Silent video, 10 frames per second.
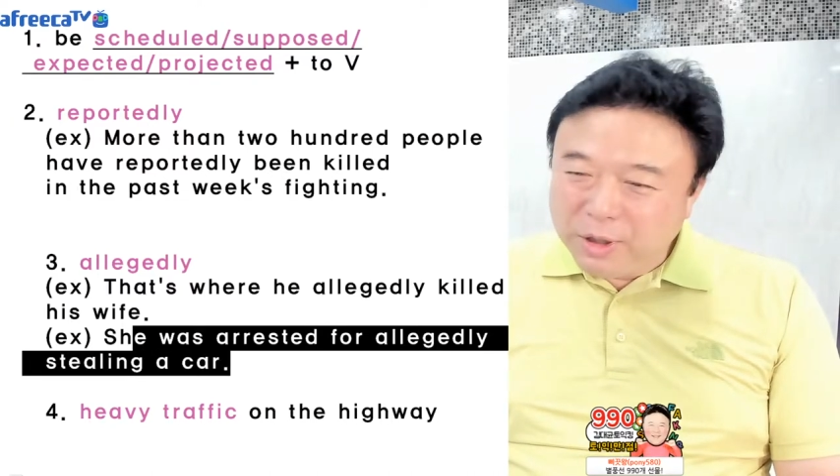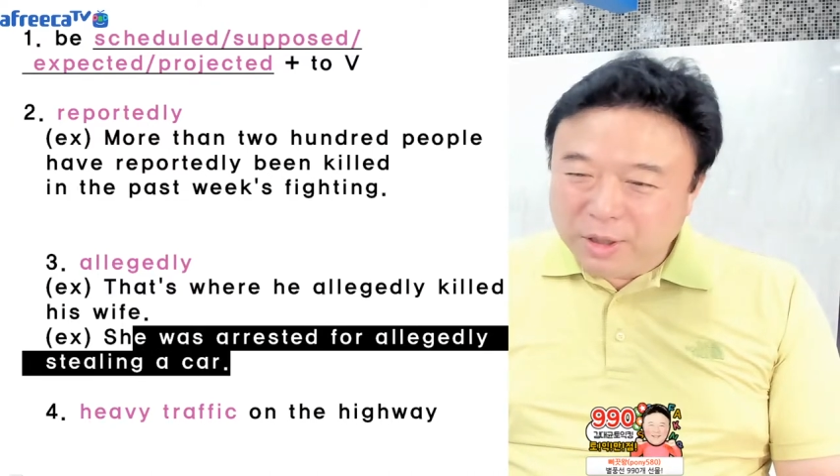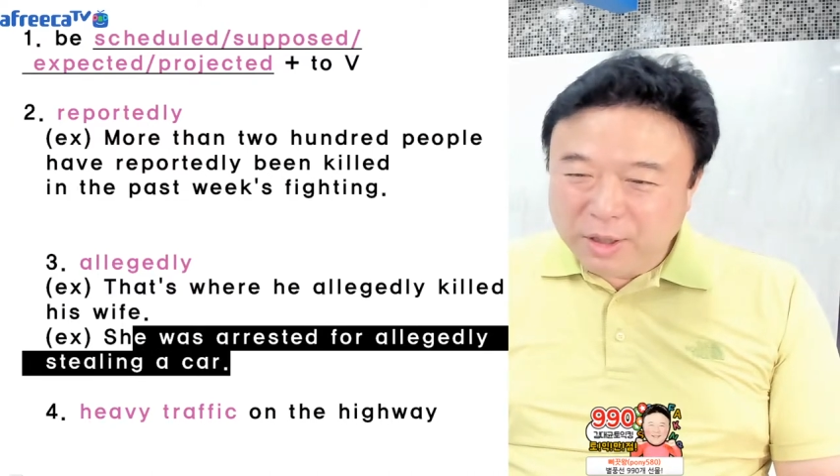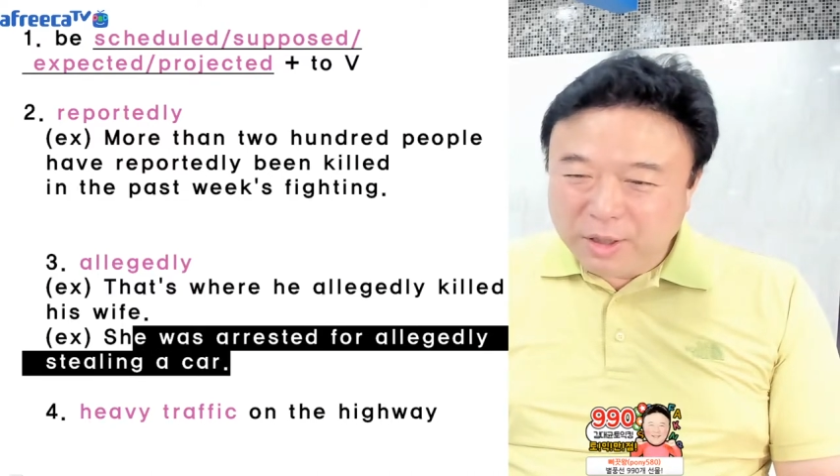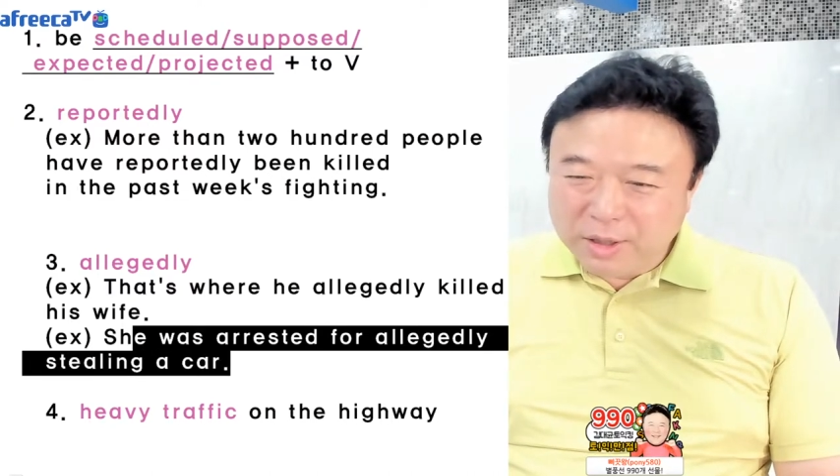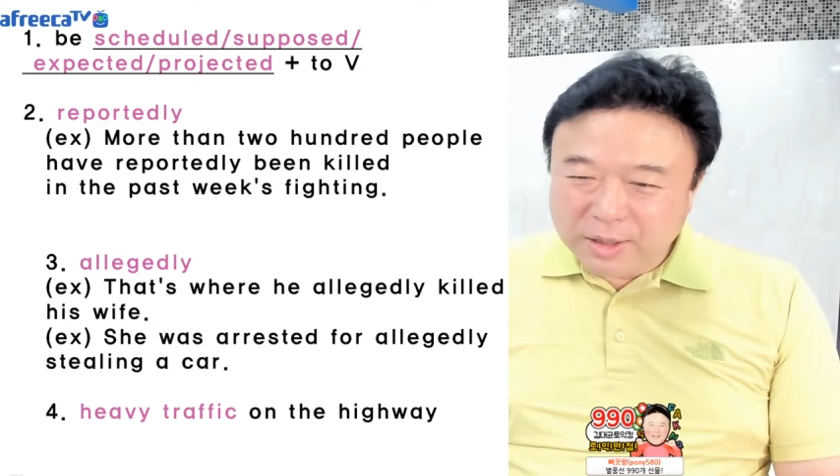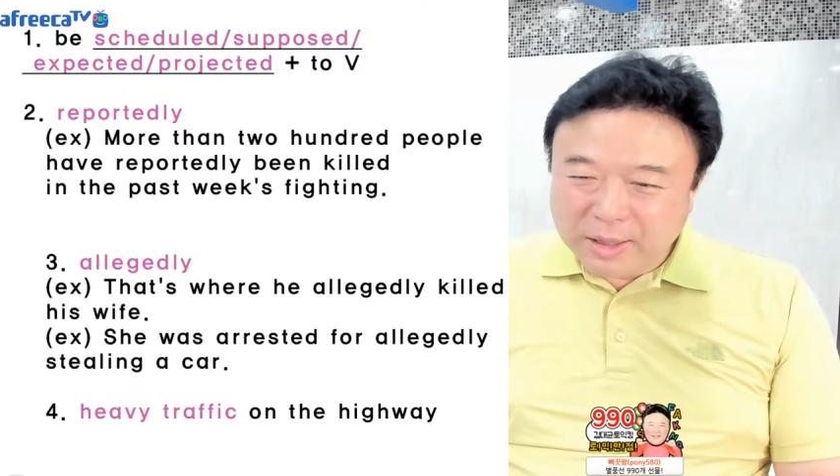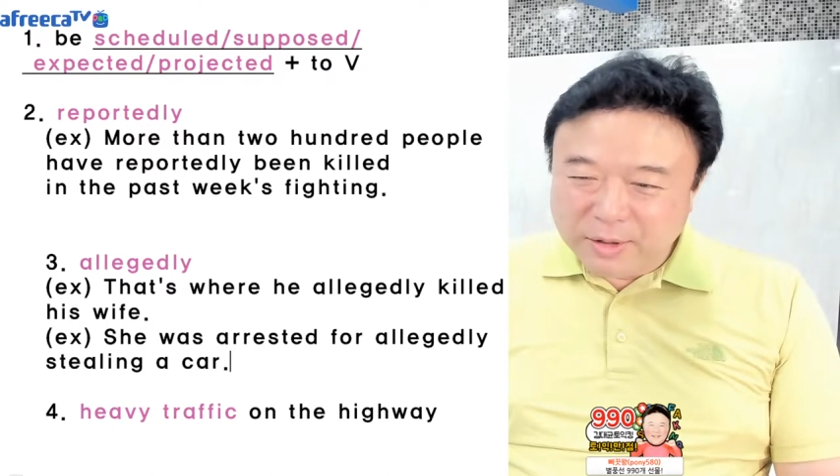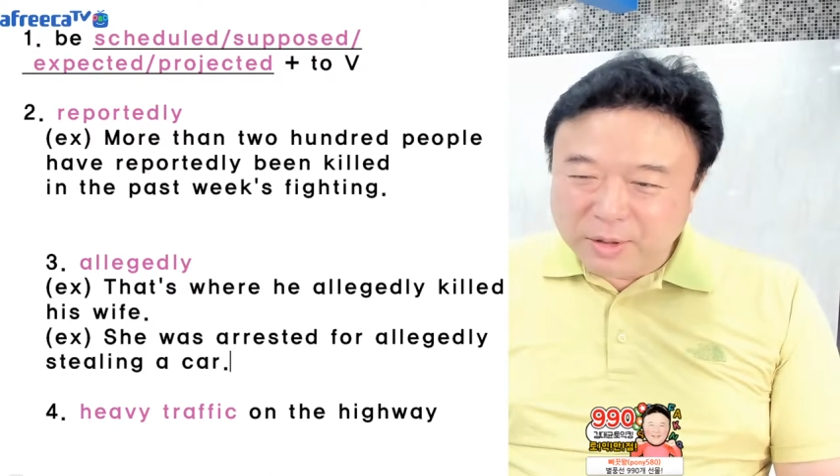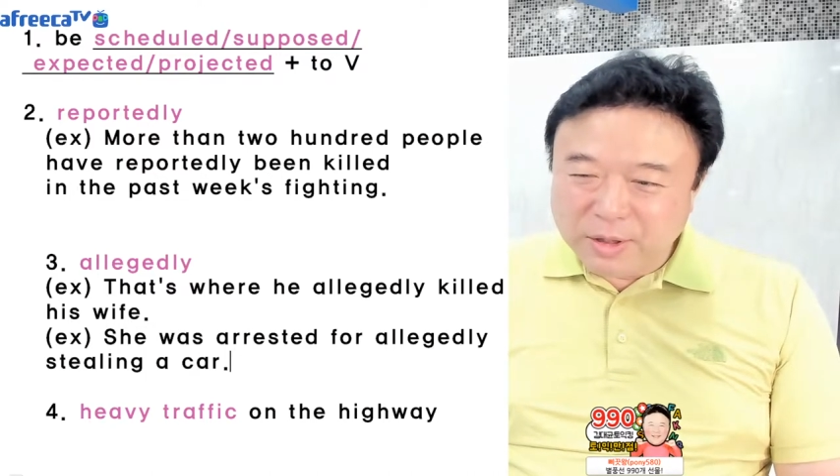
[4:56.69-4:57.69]
어,
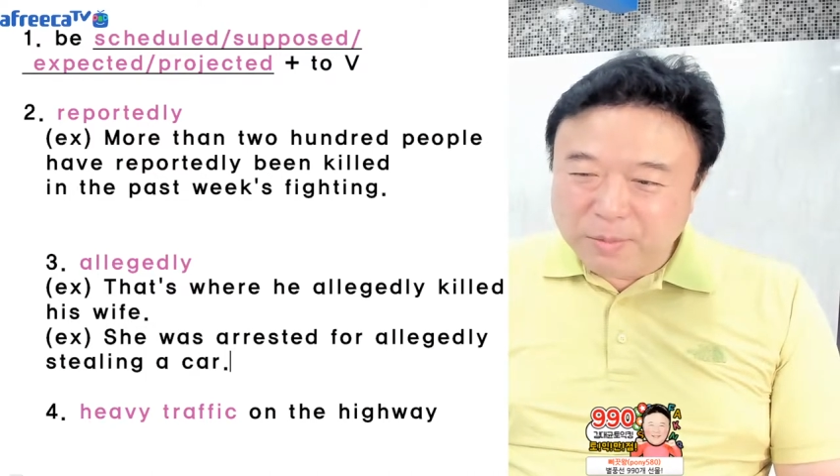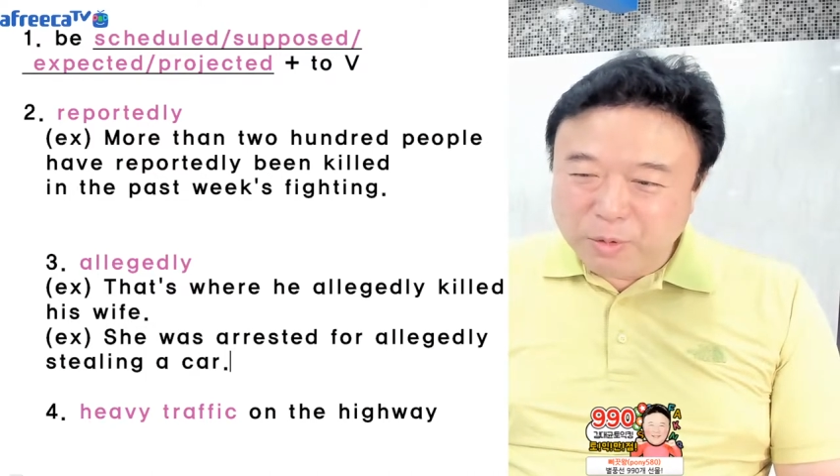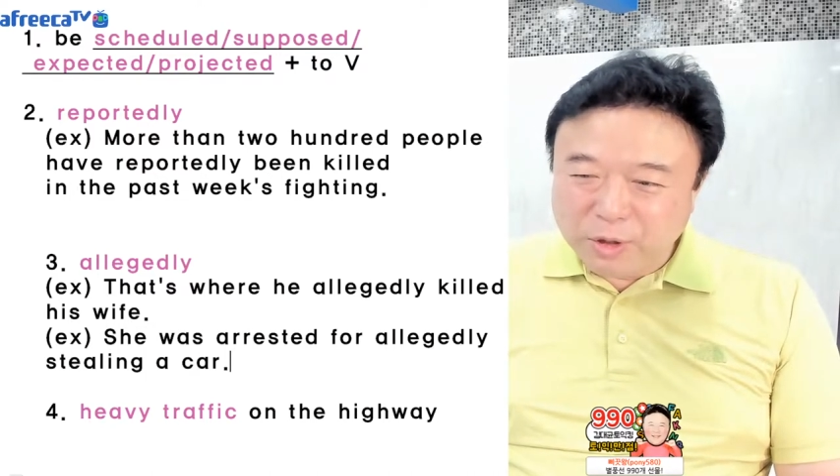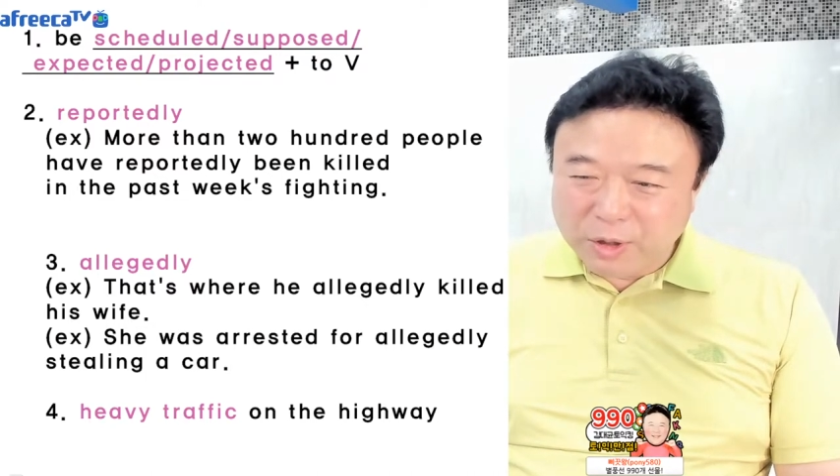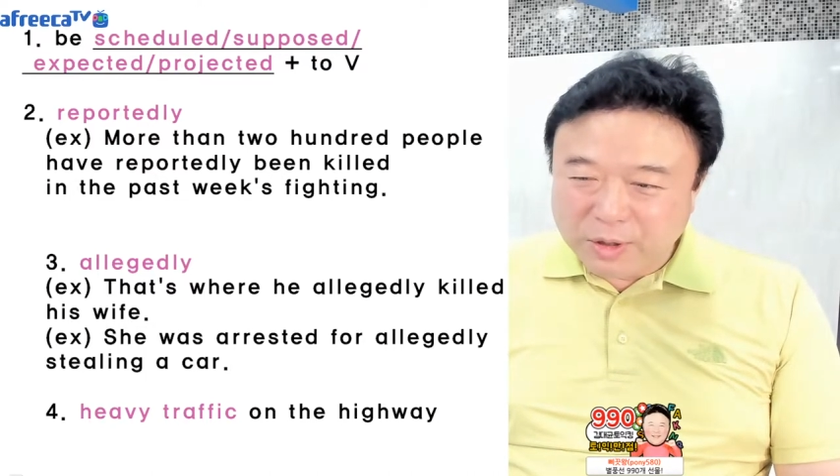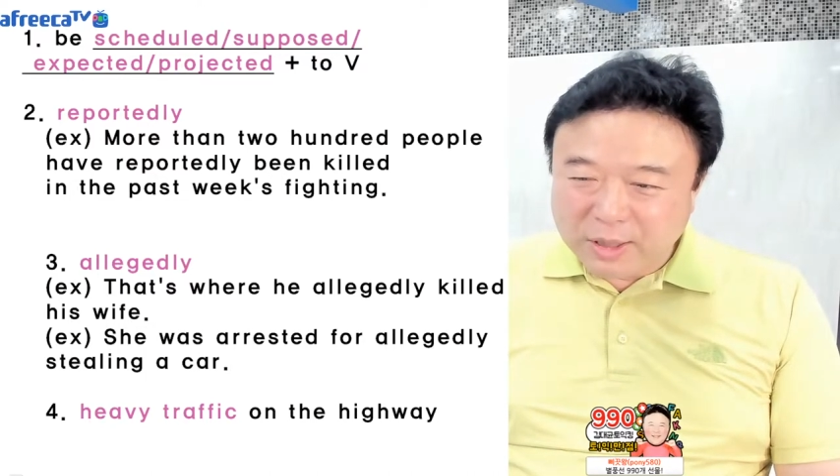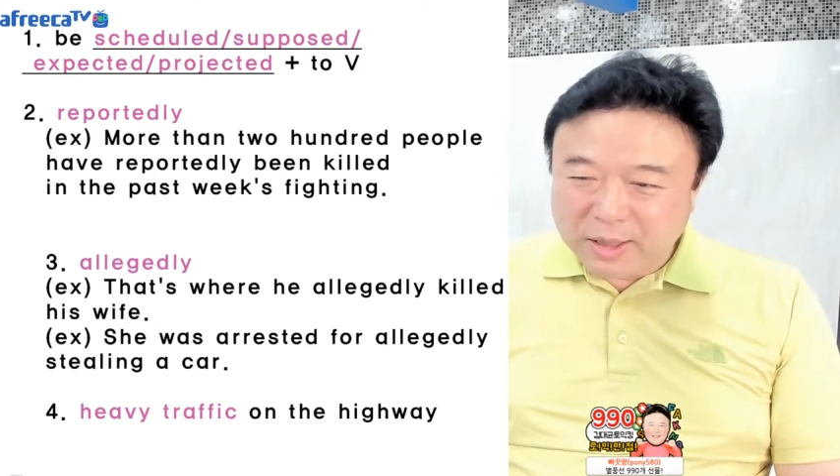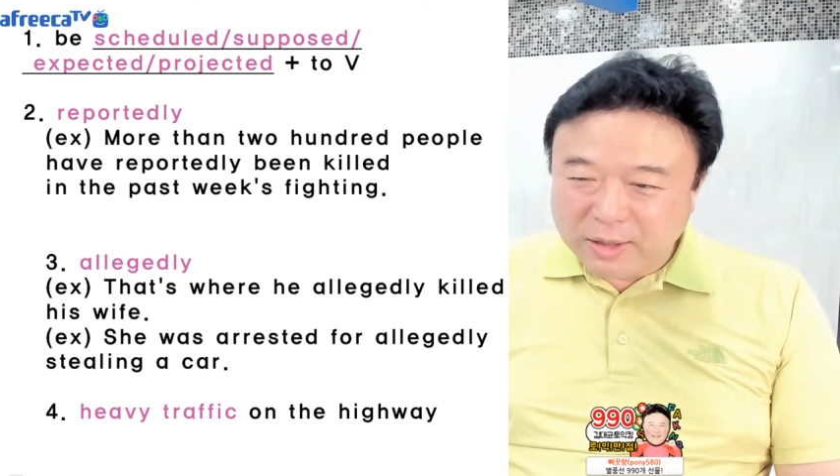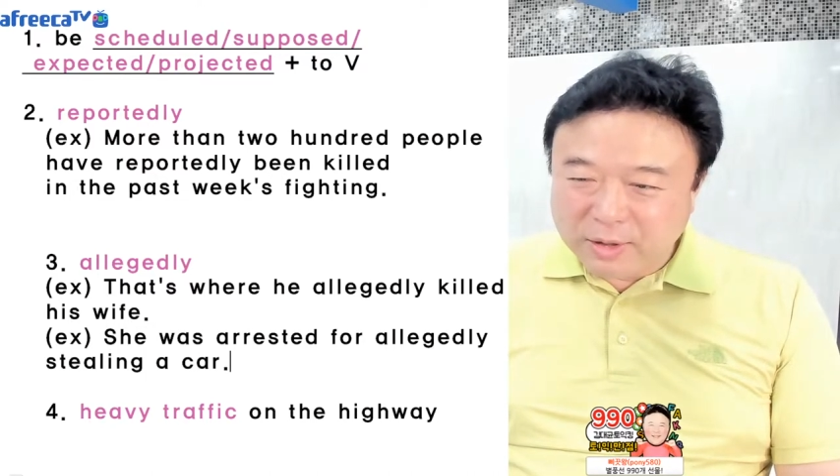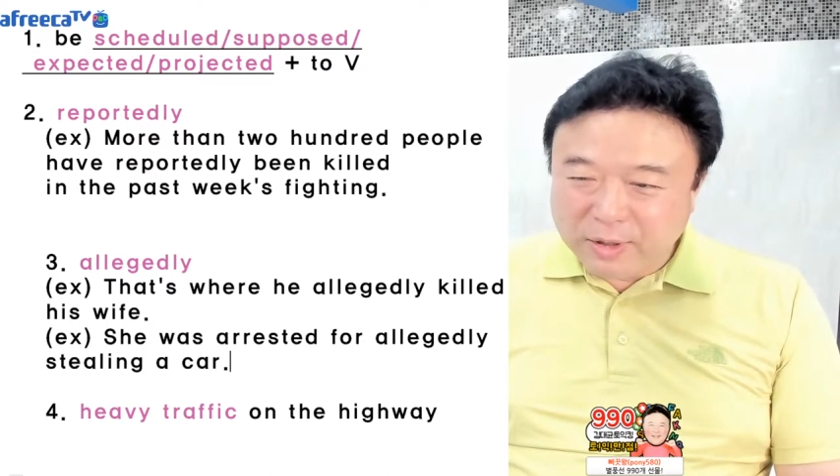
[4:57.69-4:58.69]
그래서
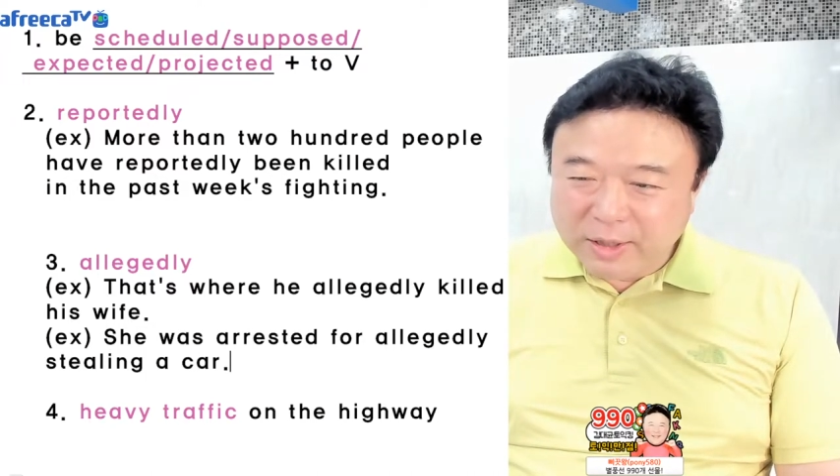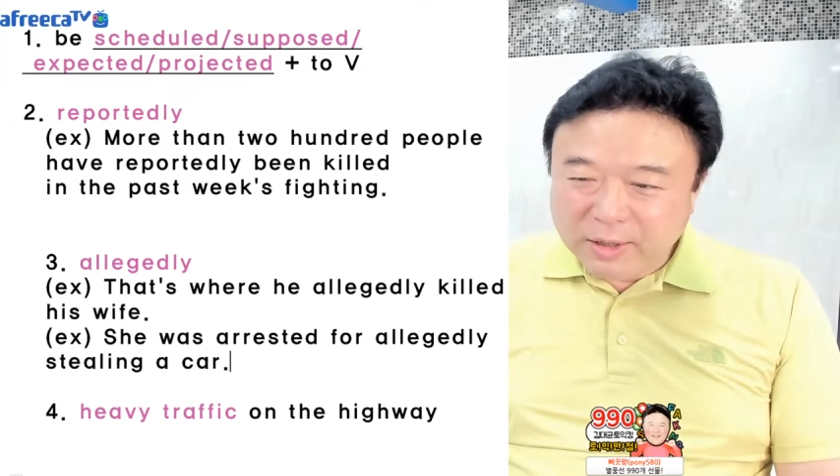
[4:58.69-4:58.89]
체포되었다라는 거예요.